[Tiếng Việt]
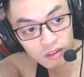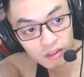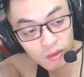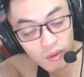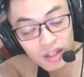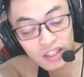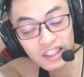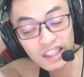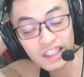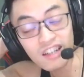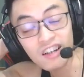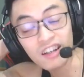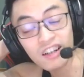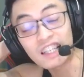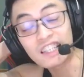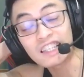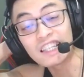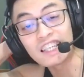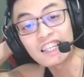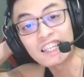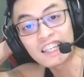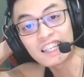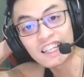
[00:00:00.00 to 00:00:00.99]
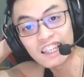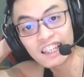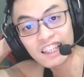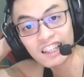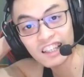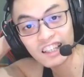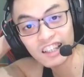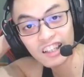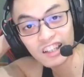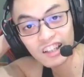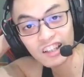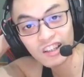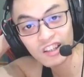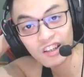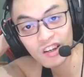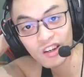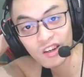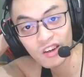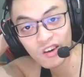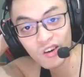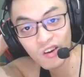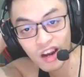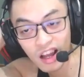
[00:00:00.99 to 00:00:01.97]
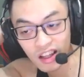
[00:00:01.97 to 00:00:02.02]
bạn sẽ được cái gì
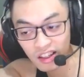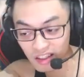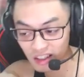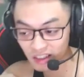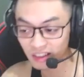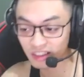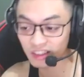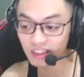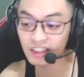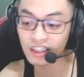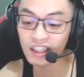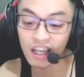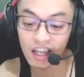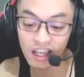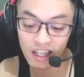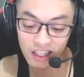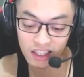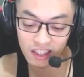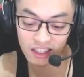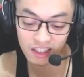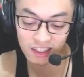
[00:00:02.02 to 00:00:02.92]
nó là được cái